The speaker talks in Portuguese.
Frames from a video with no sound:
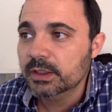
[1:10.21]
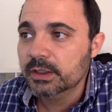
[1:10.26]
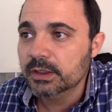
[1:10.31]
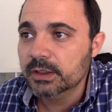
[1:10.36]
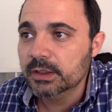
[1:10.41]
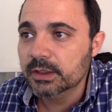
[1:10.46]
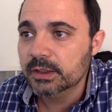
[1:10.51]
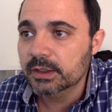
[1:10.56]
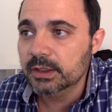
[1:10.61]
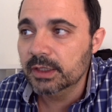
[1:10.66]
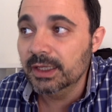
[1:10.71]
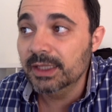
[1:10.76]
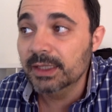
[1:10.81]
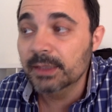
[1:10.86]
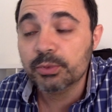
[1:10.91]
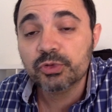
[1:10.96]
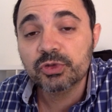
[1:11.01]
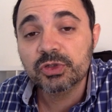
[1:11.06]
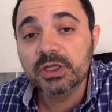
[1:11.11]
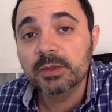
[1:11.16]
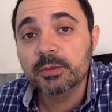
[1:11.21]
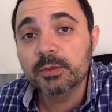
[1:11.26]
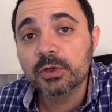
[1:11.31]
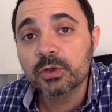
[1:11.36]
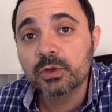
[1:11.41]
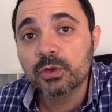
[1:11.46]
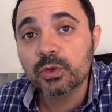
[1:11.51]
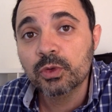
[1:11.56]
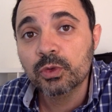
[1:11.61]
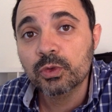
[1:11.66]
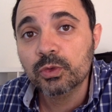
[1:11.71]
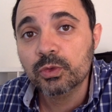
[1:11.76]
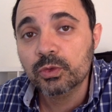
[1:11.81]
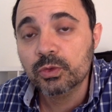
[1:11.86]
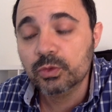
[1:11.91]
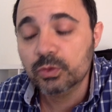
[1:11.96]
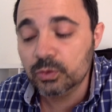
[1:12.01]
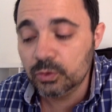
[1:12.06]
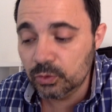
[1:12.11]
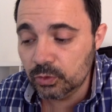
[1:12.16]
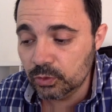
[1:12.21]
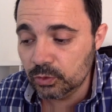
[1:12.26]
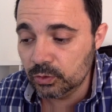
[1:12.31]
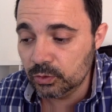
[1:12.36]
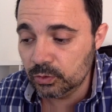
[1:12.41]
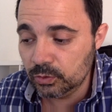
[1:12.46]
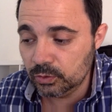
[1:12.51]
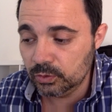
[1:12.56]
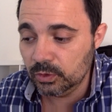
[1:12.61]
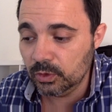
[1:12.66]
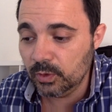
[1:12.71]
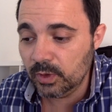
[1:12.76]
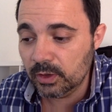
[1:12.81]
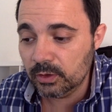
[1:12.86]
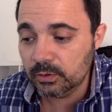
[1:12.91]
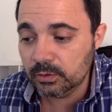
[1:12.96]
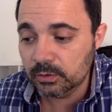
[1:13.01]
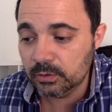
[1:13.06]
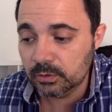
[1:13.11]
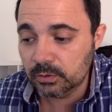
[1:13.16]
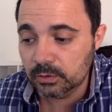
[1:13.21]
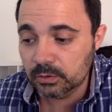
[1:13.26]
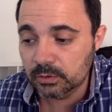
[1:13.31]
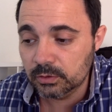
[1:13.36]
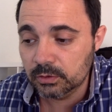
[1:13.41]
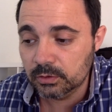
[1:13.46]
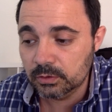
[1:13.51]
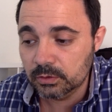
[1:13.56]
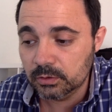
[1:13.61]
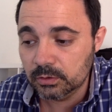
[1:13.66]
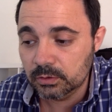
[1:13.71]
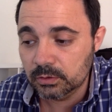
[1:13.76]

uh, ainda por cima com, com não é, com, com,